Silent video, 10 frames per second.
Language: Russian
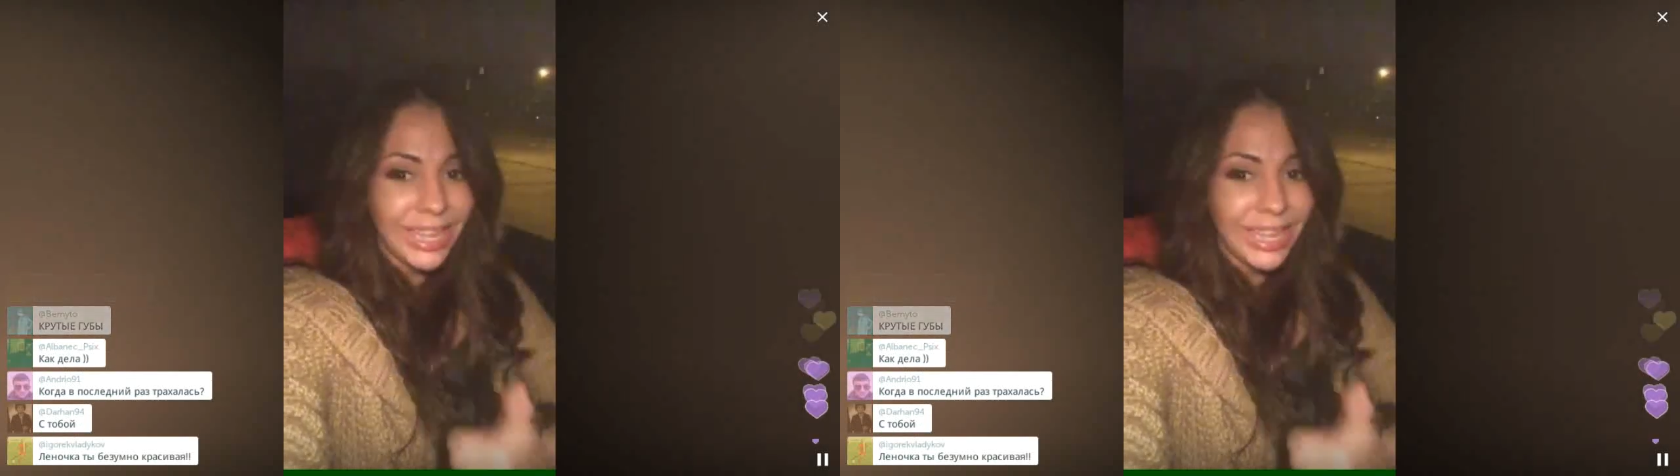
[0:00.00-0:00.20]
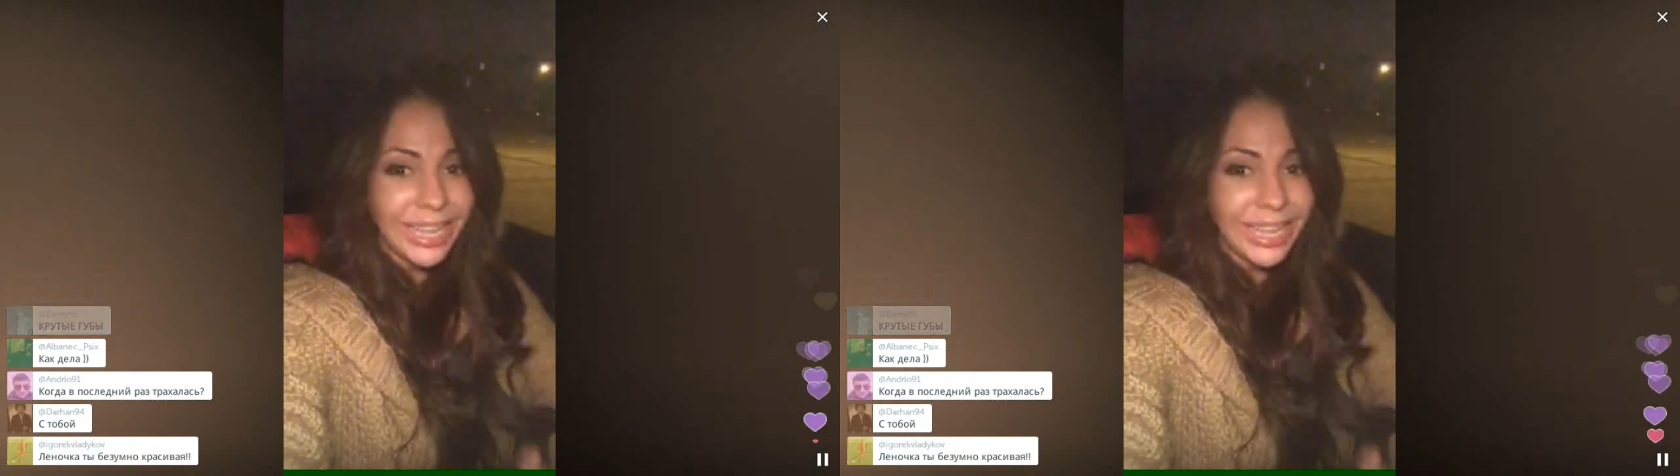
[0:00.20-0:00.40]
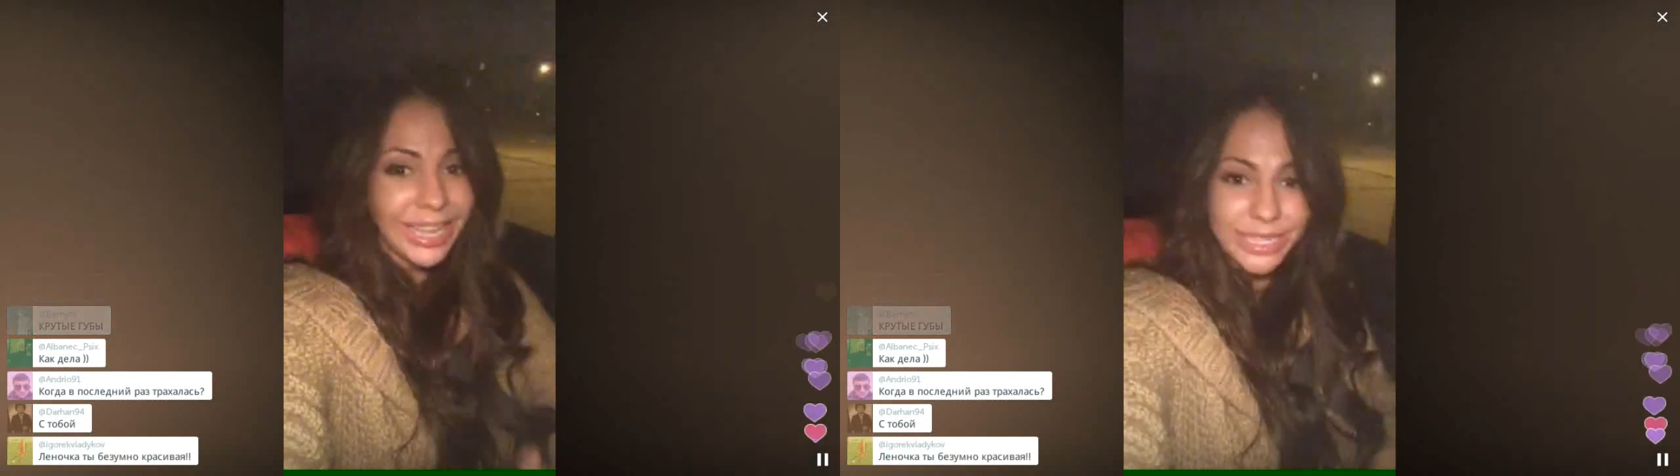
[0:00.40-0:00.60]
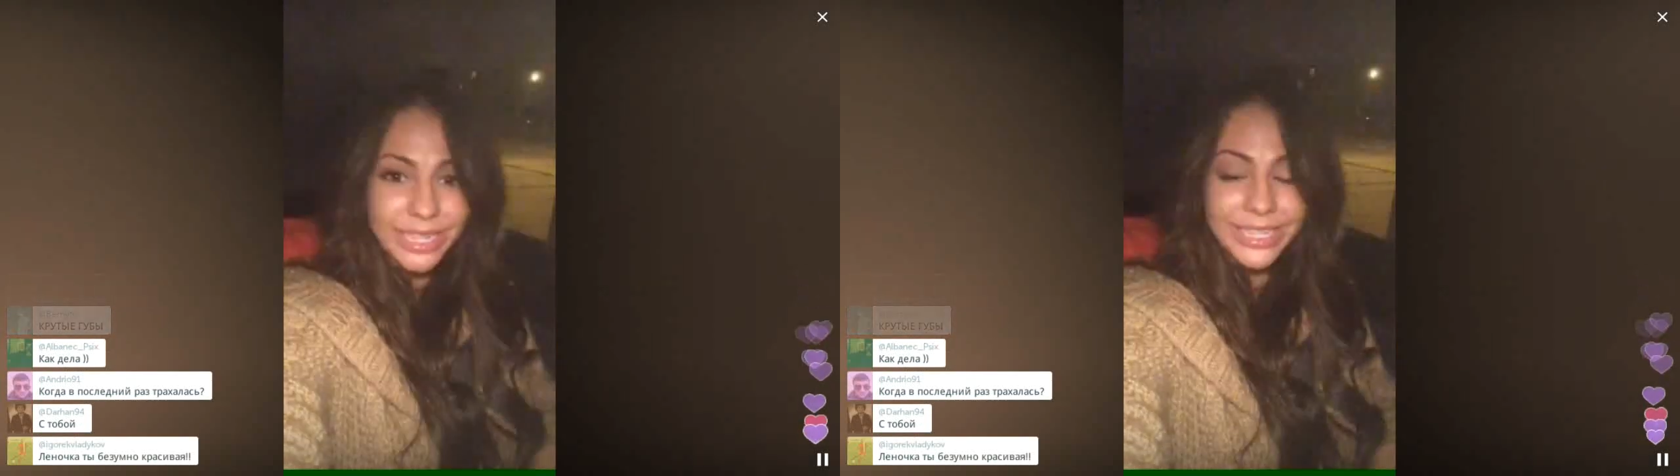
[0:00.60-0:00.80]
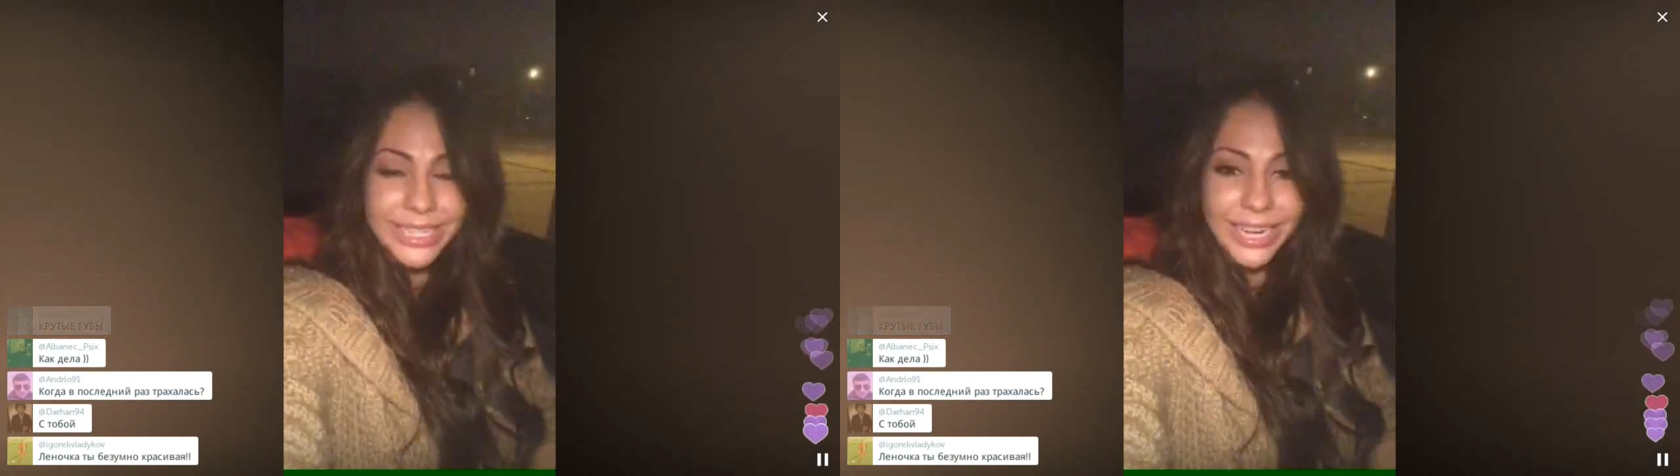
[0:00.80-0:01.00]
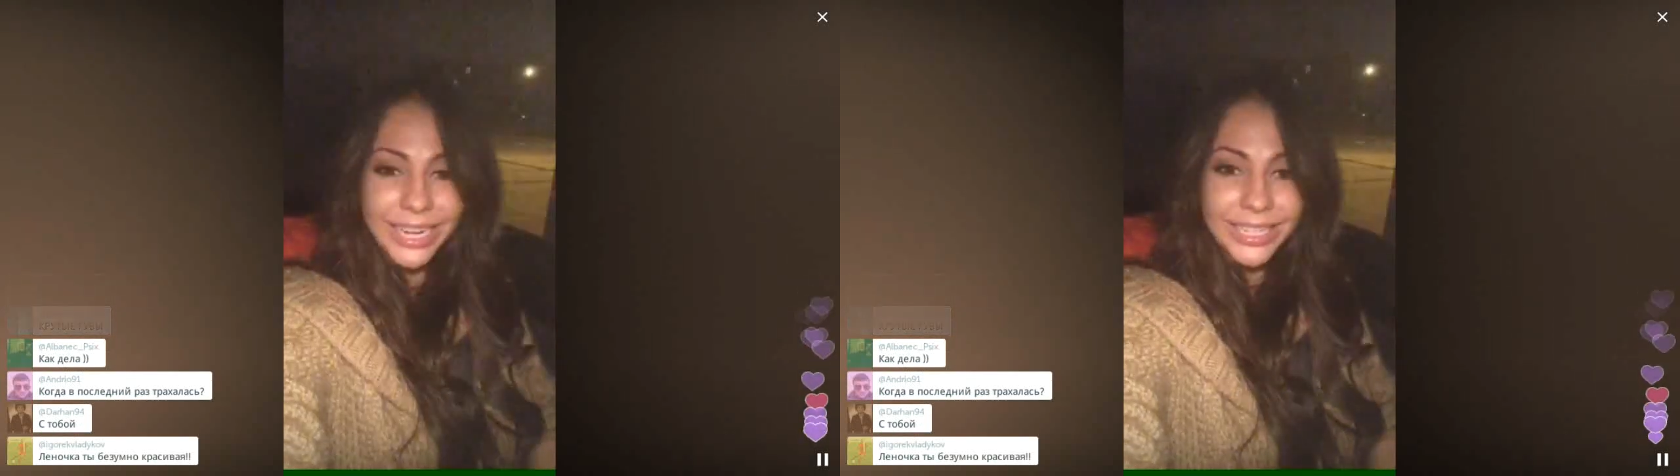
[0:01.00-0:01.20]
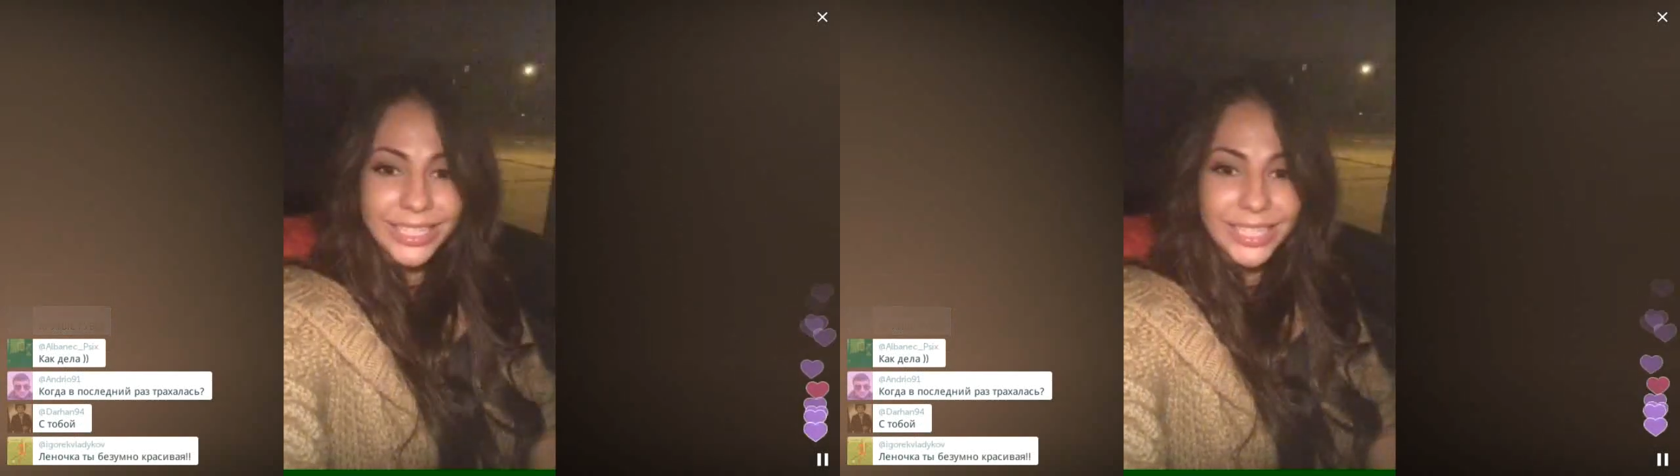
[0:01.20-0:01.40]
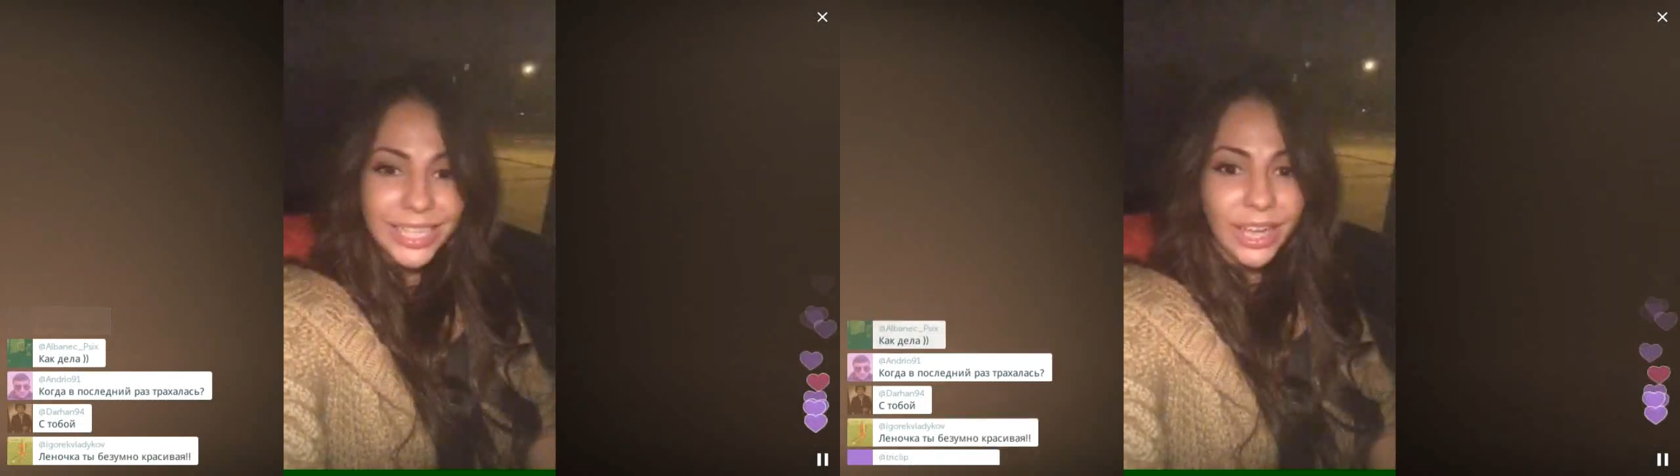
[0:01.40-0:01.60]
Когда в последний раз
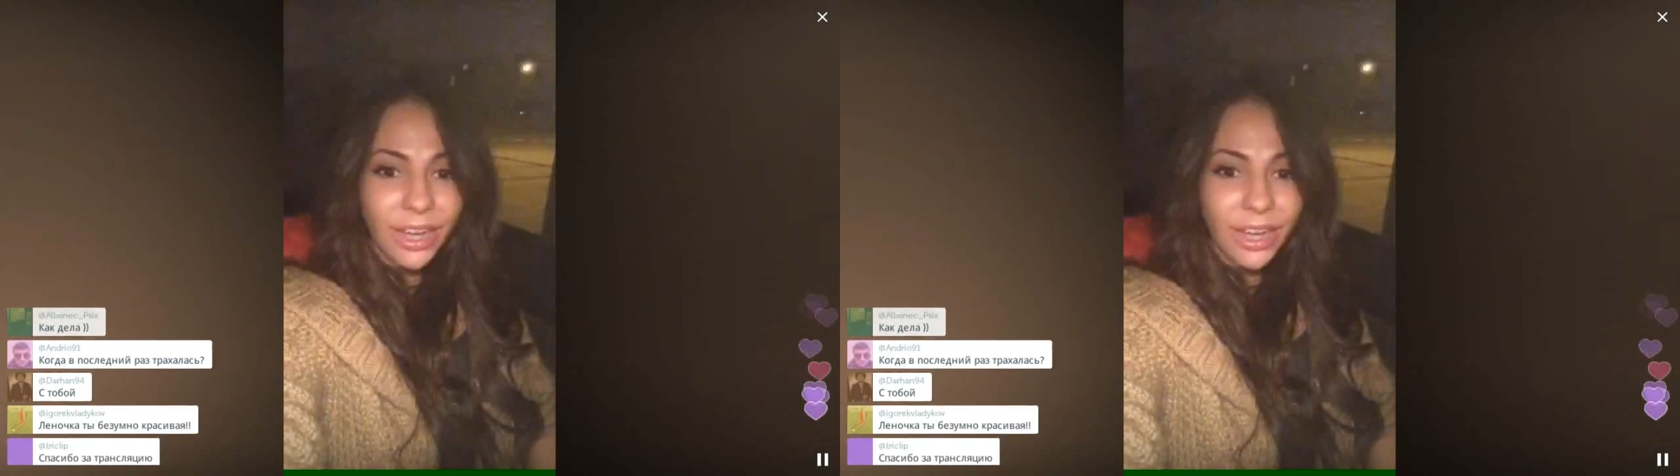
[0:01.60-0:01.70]
трахалась?